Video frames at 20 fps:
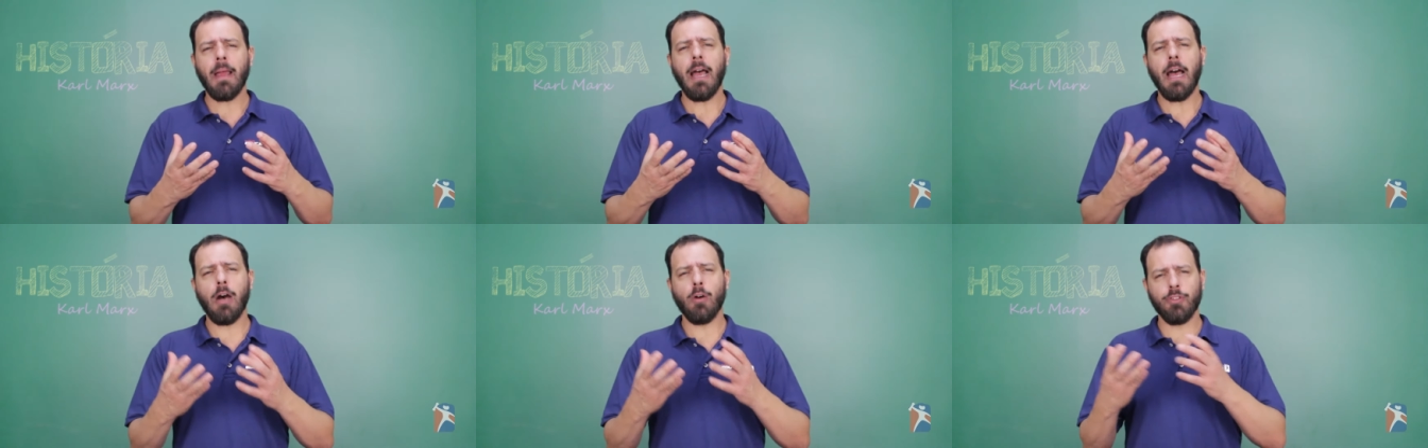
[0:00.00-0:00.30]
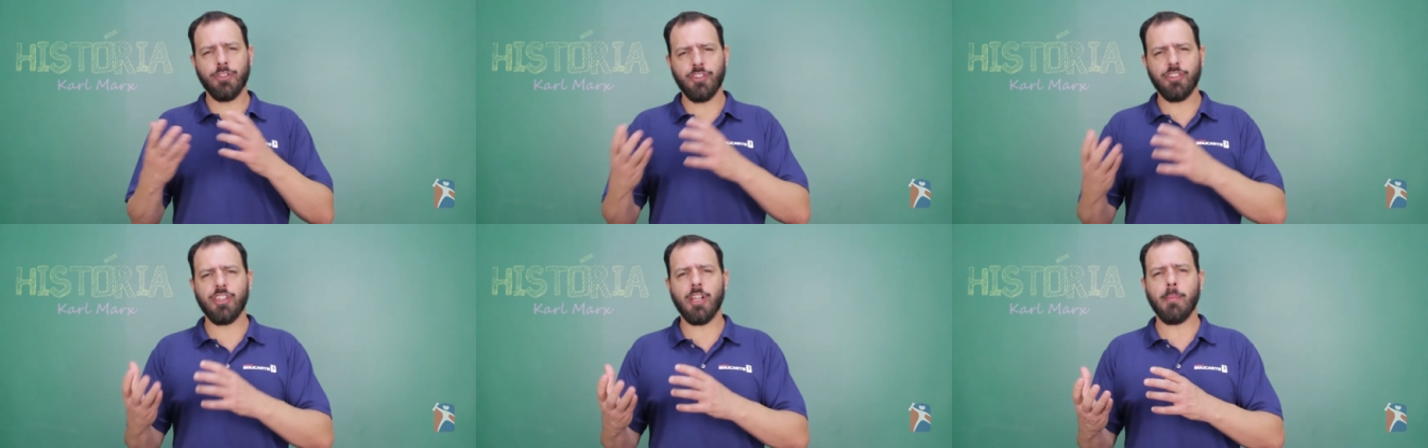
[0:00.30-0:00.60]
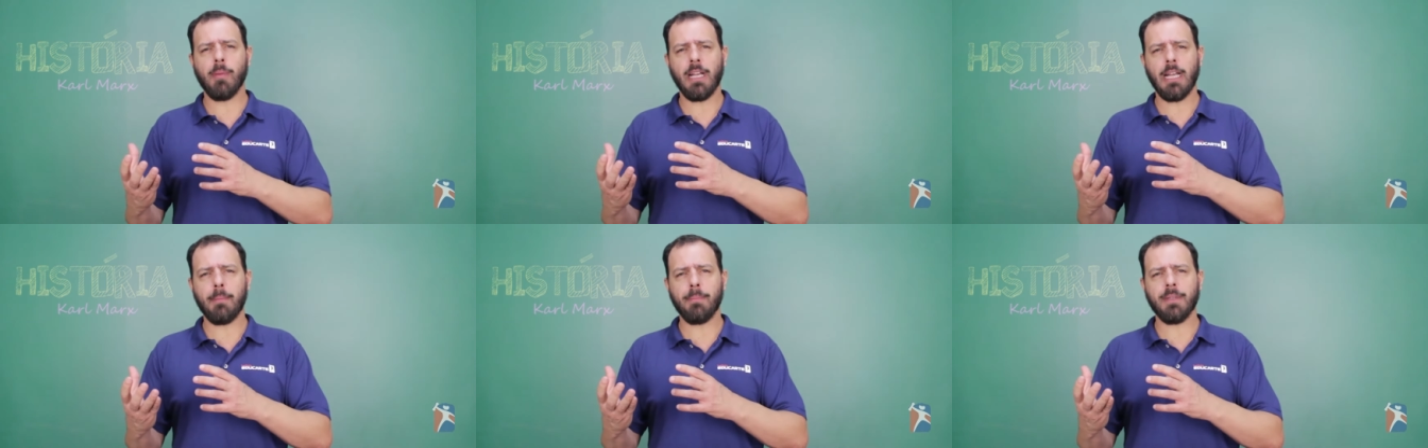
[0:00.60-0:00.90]
ao
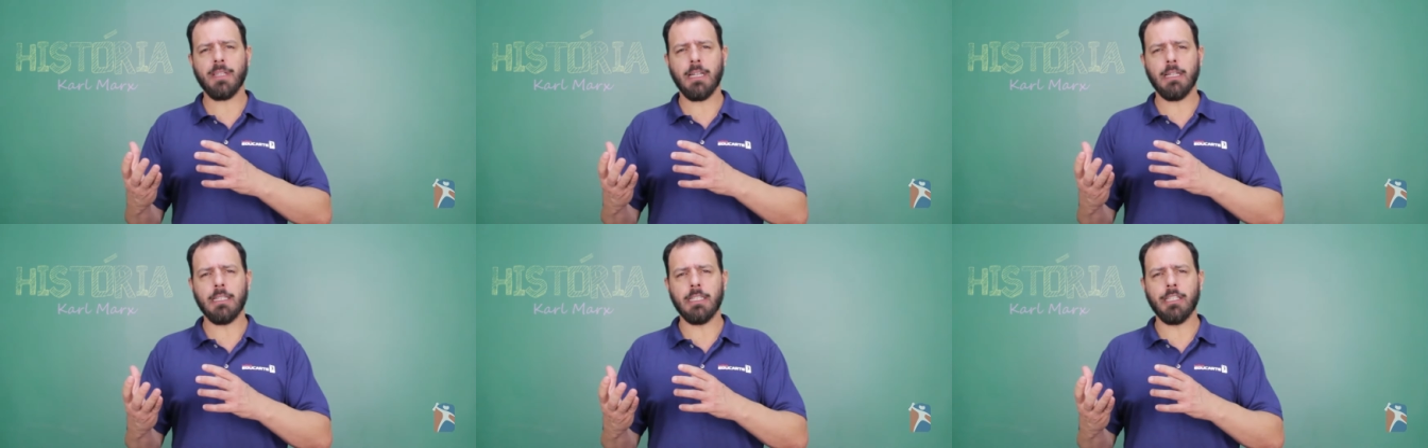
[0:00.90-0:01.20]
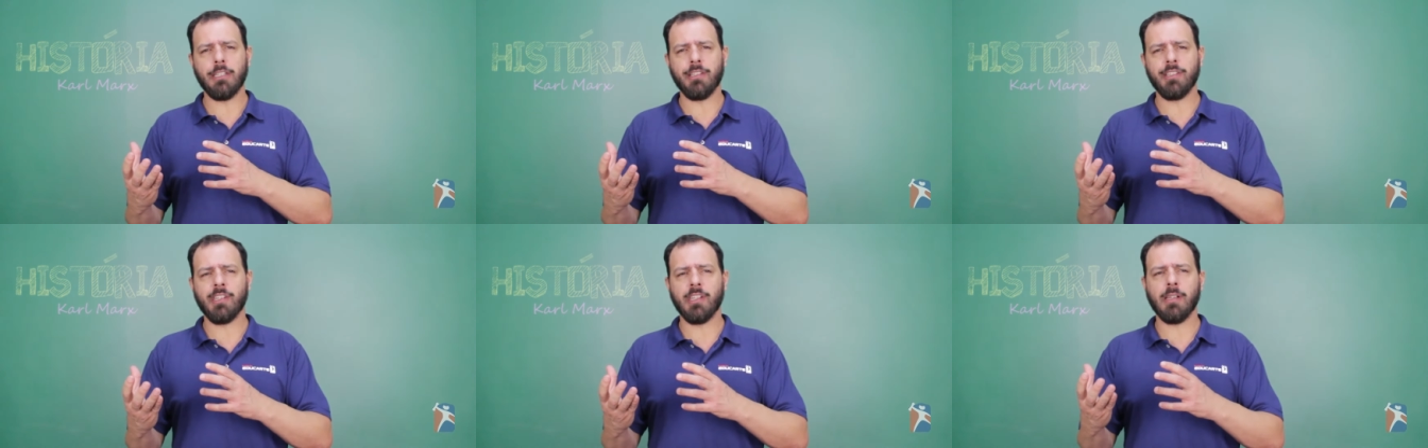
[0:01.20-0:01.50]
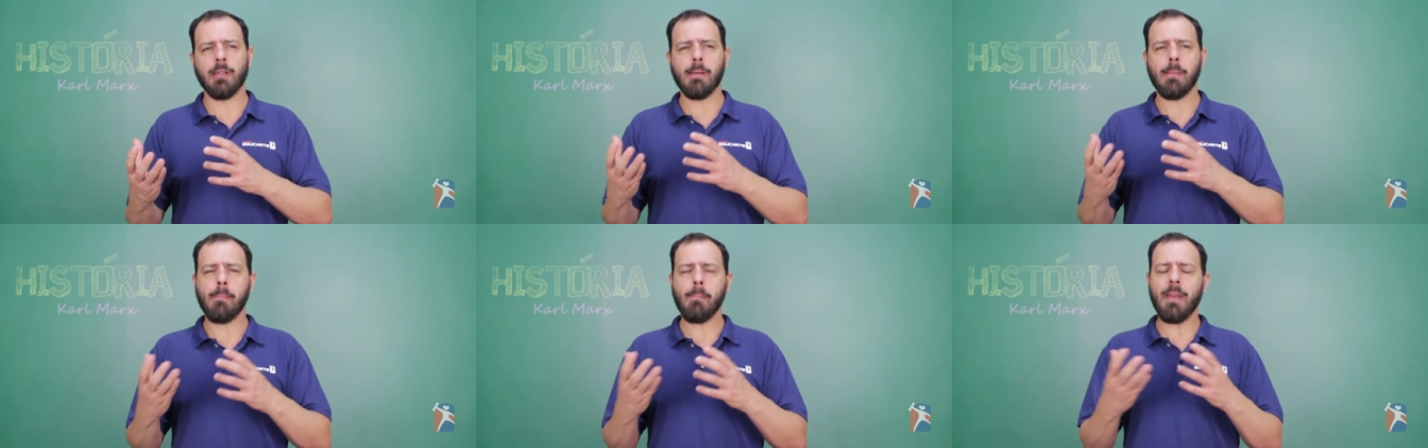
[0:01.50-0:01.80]
sistema
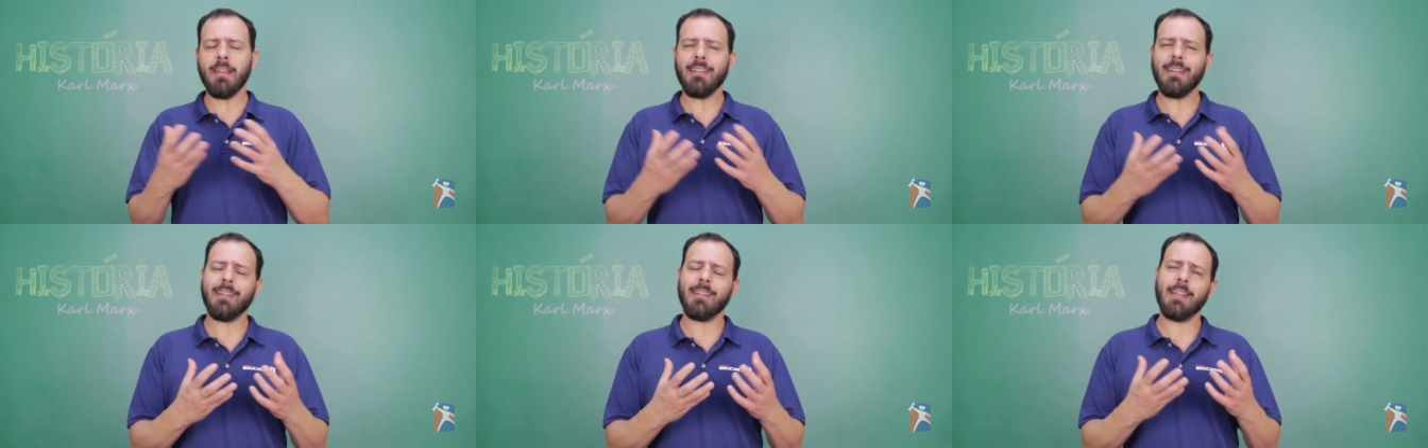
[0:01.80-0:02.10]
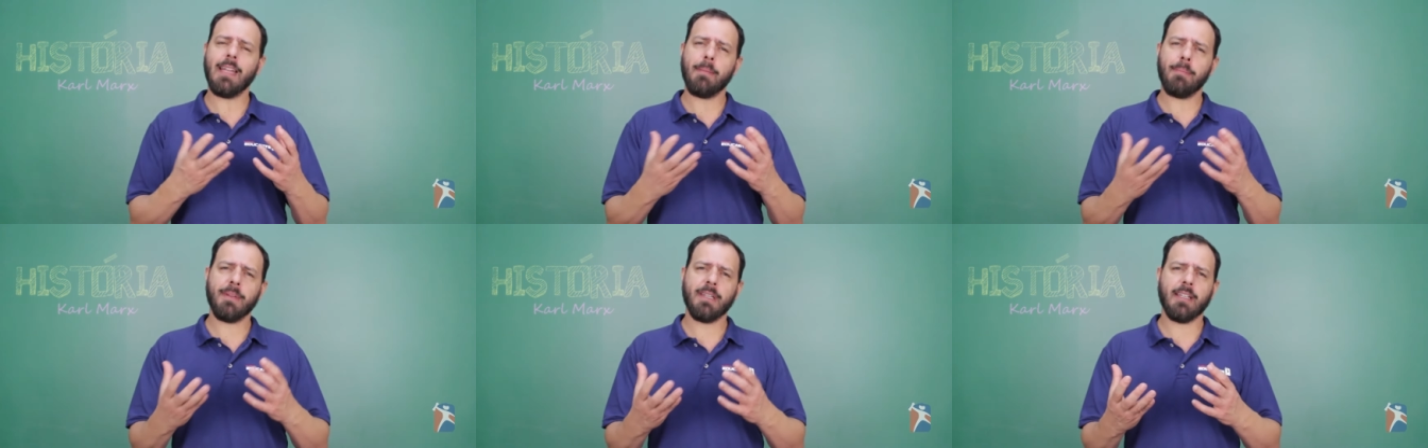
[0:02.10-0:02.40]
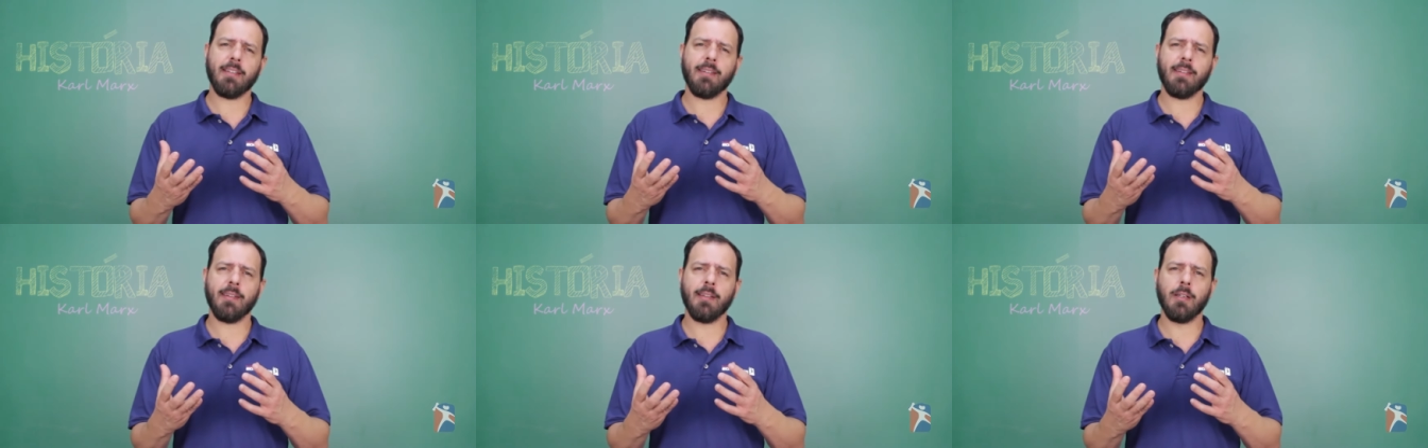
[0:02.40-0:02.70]
capitalista. Mas essa
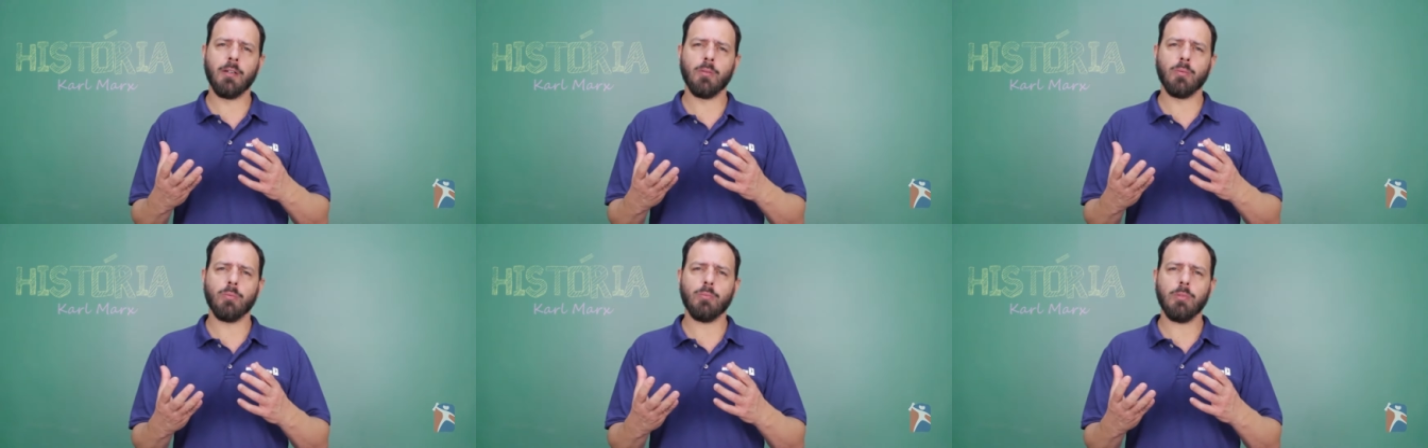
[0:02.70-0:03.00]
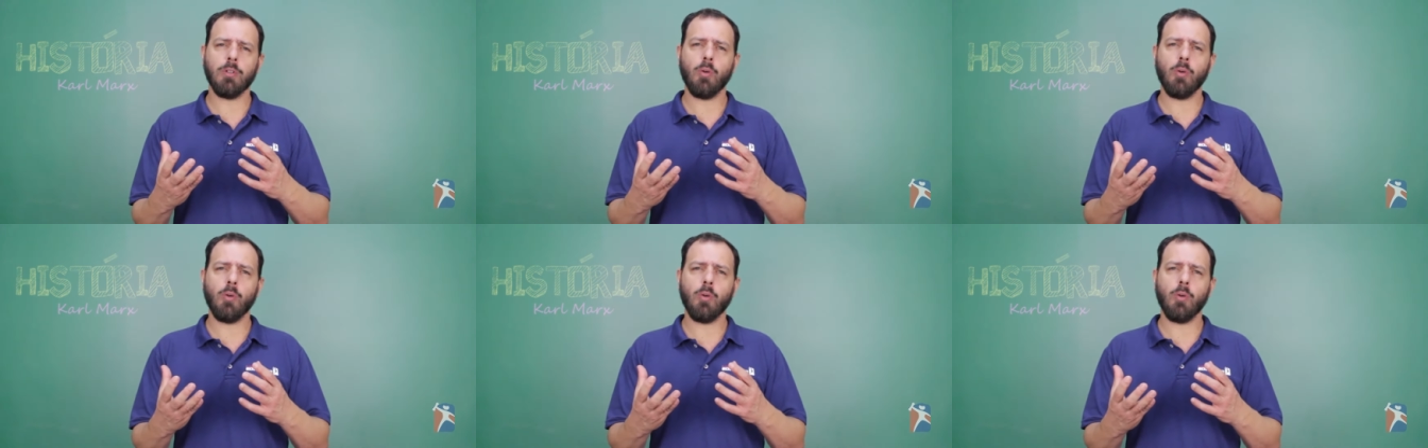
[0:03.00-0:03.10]
adaptação